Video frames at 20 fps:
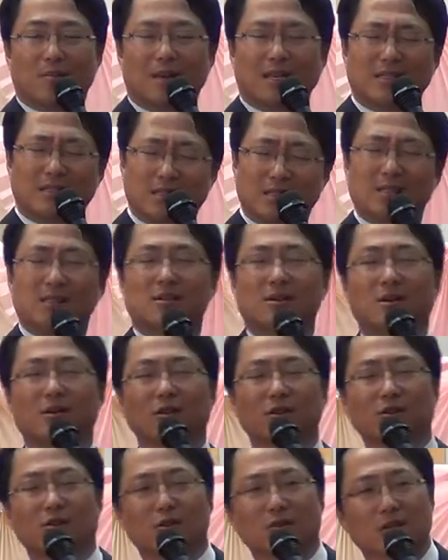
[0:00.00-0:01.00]
마치
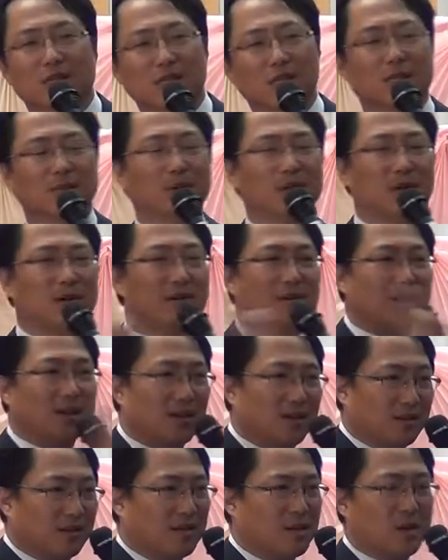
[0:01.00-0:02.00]
청교도들이
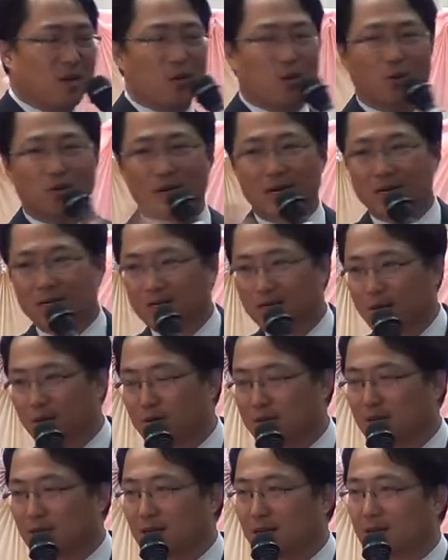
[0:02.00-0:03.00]
11년간 고난의
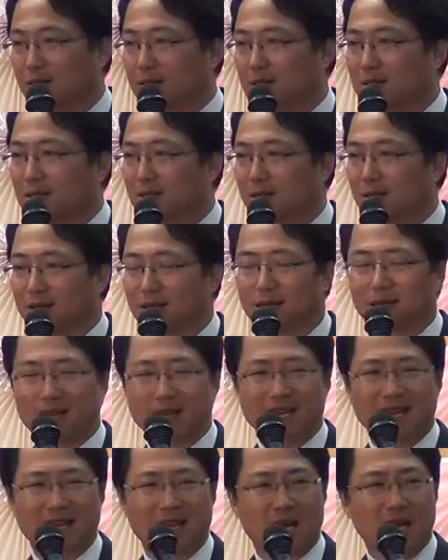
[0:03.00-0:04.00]
세월을 살았듯이
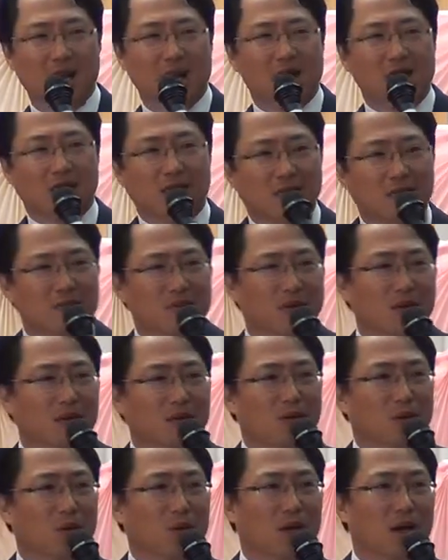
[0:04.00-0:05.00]

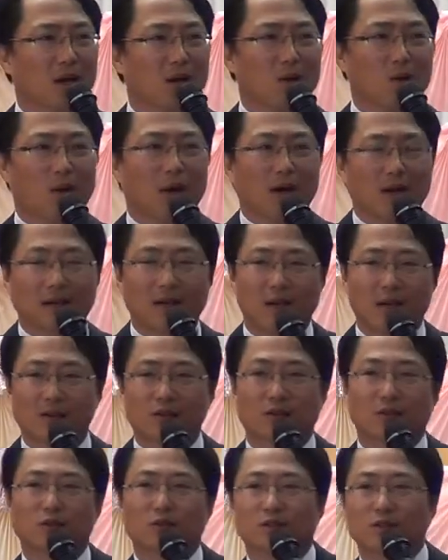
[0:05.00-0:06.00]
10년 동안
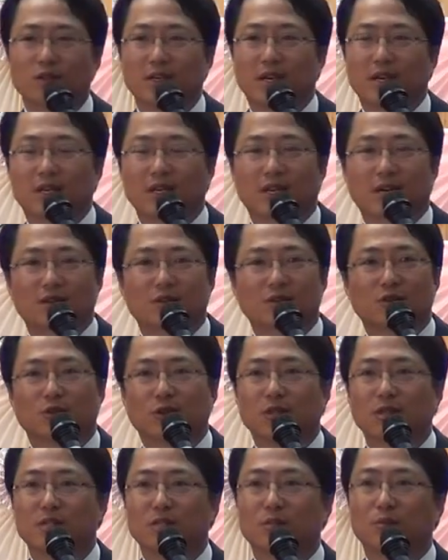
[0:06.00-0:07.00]
광야에서 누군가가 나를
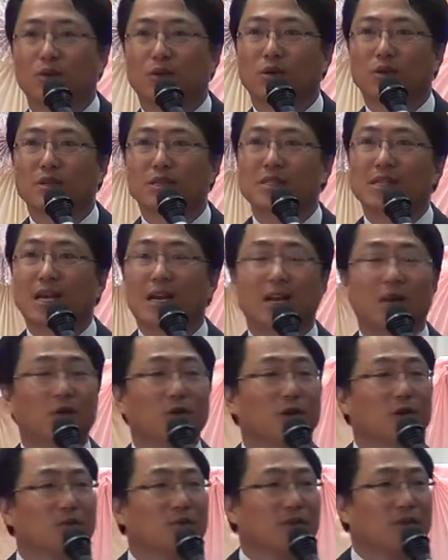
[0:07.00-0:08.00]
죽일지 모르는 살해
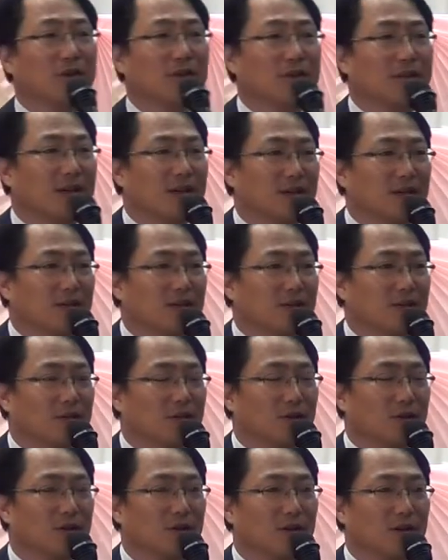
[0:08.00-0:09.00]
위협 속에
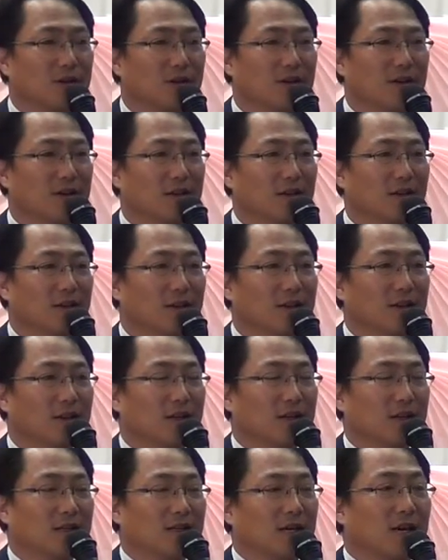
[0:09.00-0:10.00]
살았다고요.
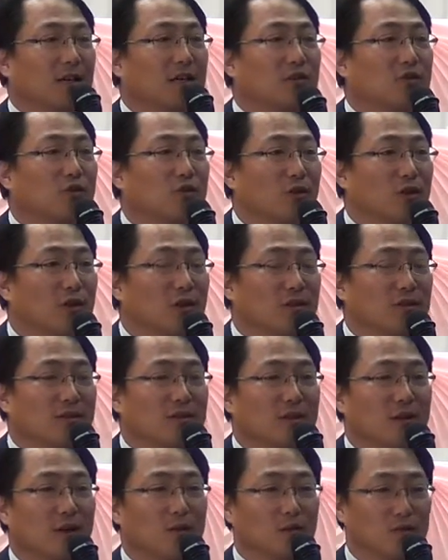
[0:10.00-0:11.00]
자기를 죽이려 했던
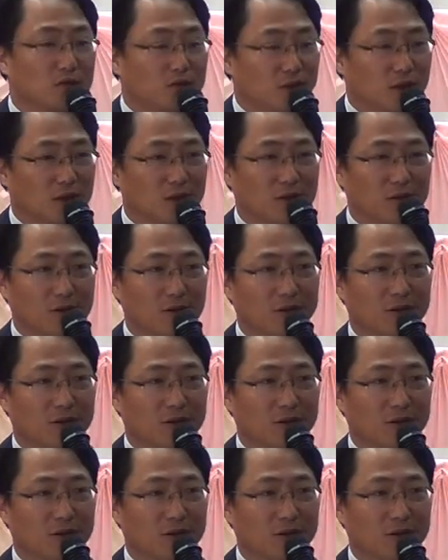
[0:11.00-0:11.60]
사람 누구예요?